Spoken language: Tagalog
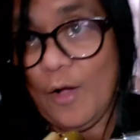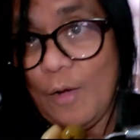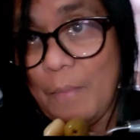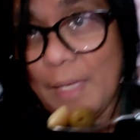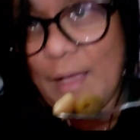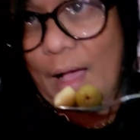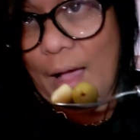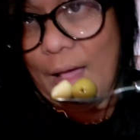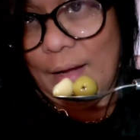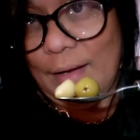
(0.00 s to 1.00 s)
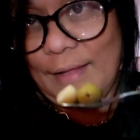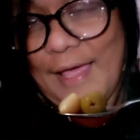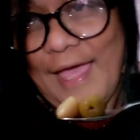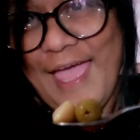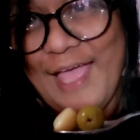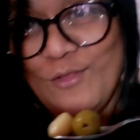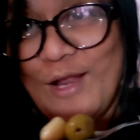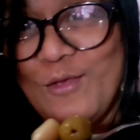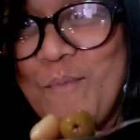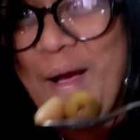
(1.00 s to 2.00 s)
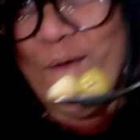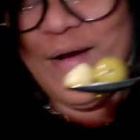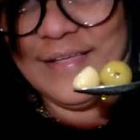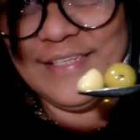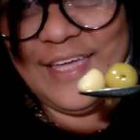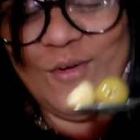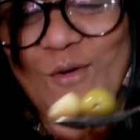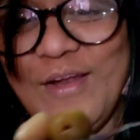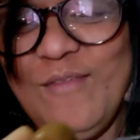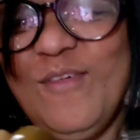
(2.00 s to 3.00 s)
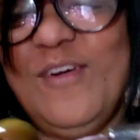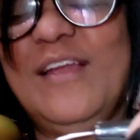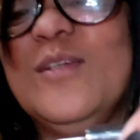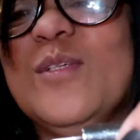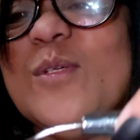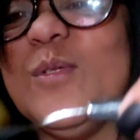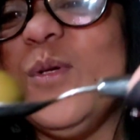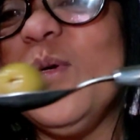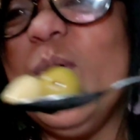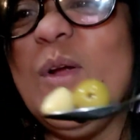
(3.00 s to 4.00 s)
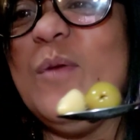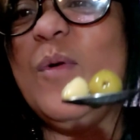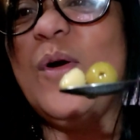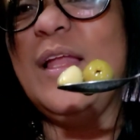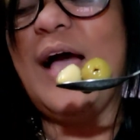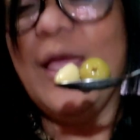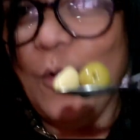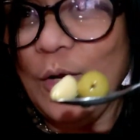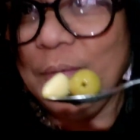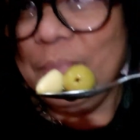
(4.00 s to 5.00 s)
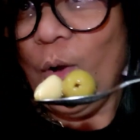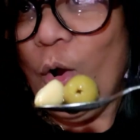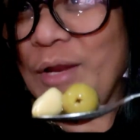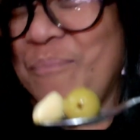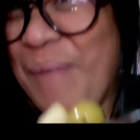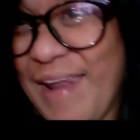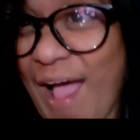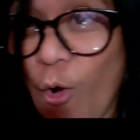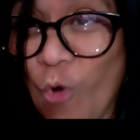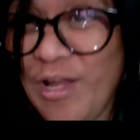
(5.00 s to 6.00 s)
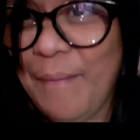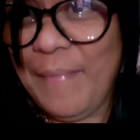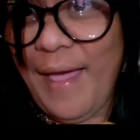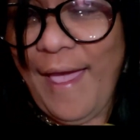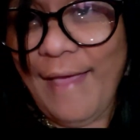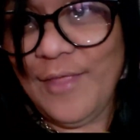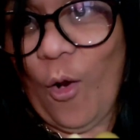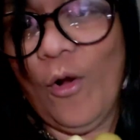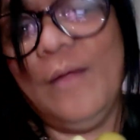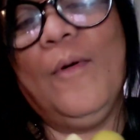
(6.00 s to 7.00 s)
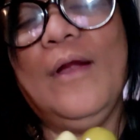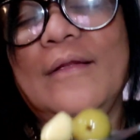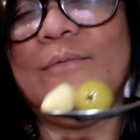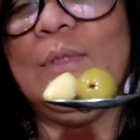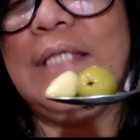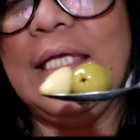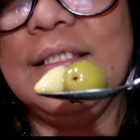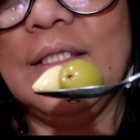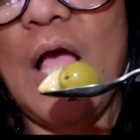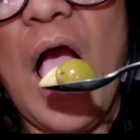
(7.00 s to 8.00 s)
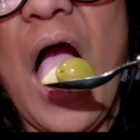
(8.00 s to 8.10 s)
Oh my God. Ito lang yung bawang at saka yung olive oil. Gusto gusto ko yung olive oil. Ay, olive. Olive pala. Olive. Hindi olive oil. We'll taste it.